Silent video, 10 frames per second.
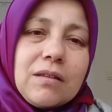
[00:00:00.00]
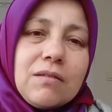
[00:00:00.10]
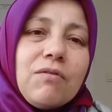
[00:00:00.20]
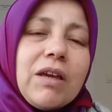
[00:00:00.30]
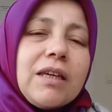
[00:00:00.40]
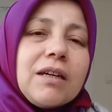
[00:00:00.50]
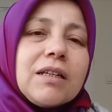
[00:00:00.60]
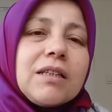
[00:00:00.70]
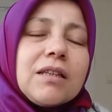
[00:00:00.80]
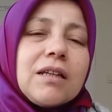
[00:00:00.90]
Ve
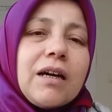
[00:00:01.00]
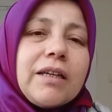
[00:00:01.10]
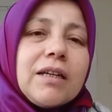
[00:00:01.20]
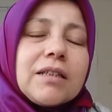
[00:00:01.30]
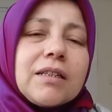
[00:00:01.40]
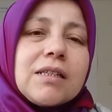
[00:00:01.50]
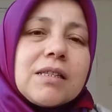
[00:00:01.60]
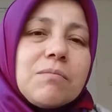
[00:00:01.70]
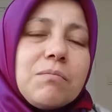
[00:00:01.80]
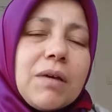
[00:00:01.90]
Yaradan'ı
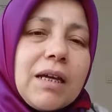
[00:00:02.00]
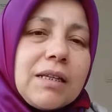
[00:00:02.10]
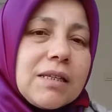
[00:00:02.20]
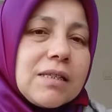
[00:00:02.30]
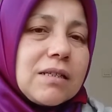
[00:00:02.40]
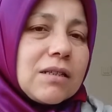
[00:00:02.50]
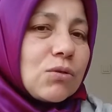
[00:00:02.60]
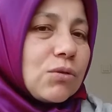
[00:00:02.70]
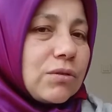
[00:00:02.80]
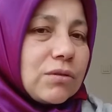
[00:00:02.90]
hayatınızın merkezine
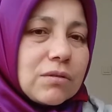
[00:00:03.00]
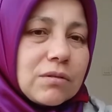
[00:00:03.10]
koyun.